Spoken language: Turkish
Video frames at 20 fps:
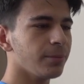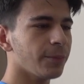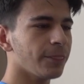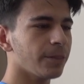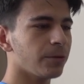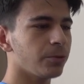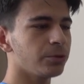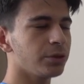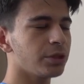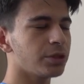
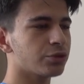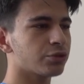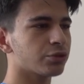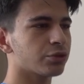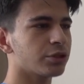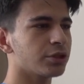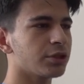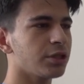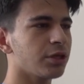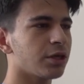Ondan
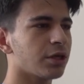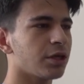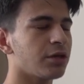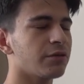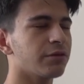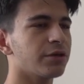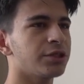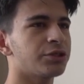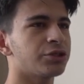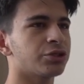sonra da
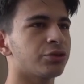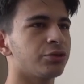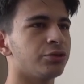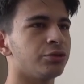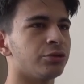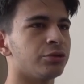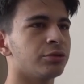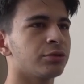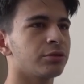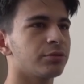kavga çıkıyor.
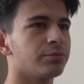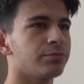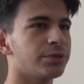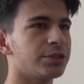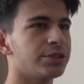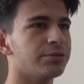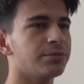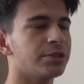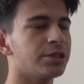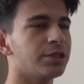
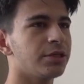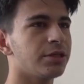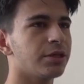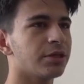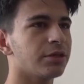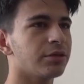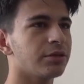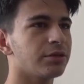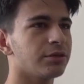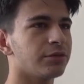
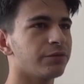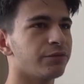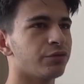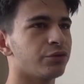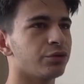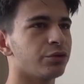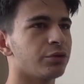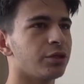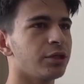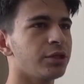Bizimkilere
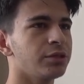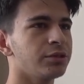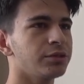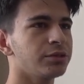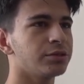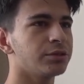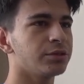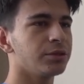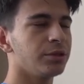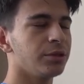vuruyorlar.
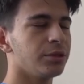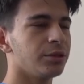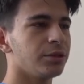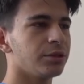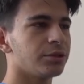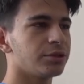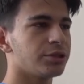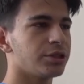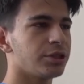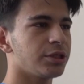
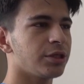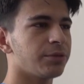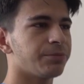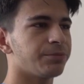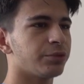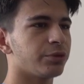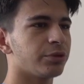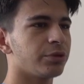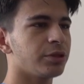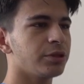Şey
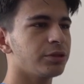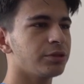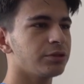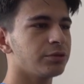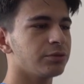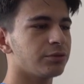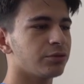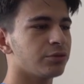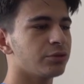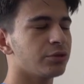yapıyorlar.
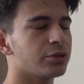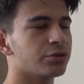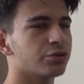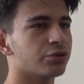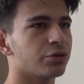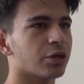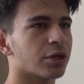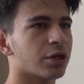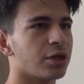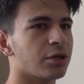Ondan
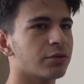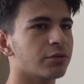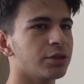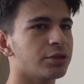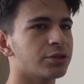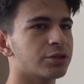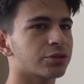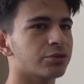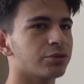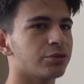sonra
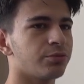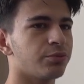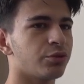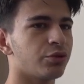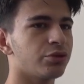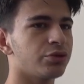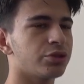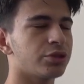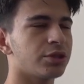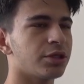kavga çıkıyor.
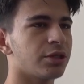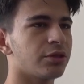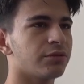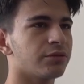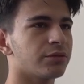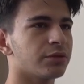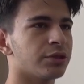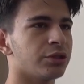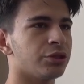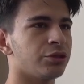Polisler
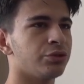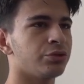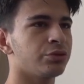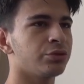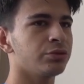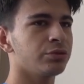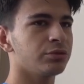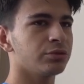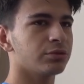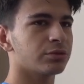
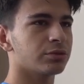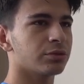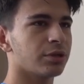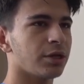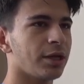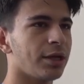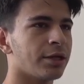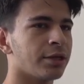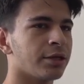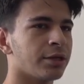giriyor
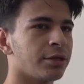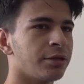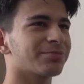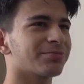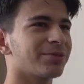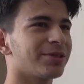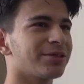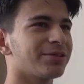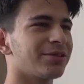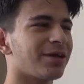araya.
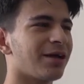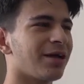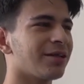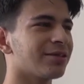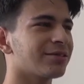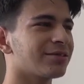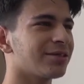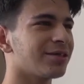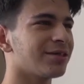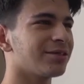Ben
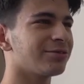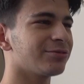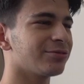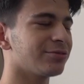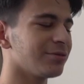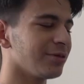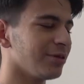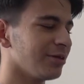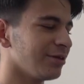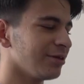6 ay
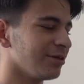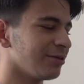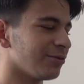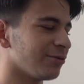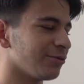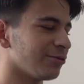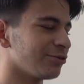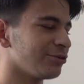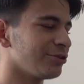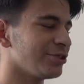
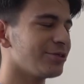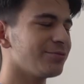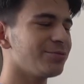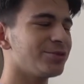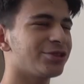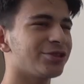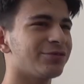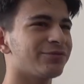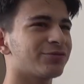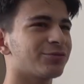
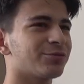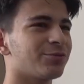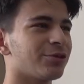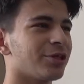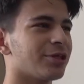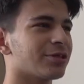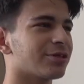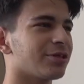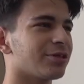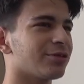oynayamayacağım futbol
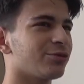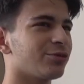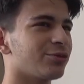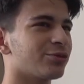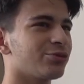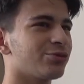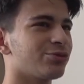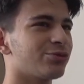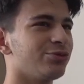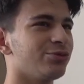hatta doğru
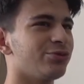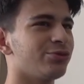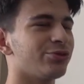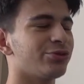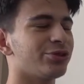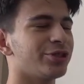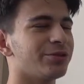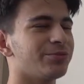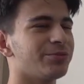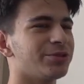düzgün
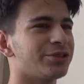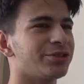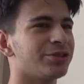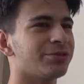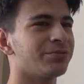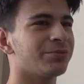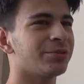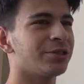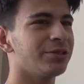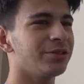
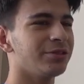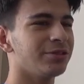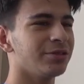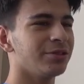yürüyemeyeceğim bile.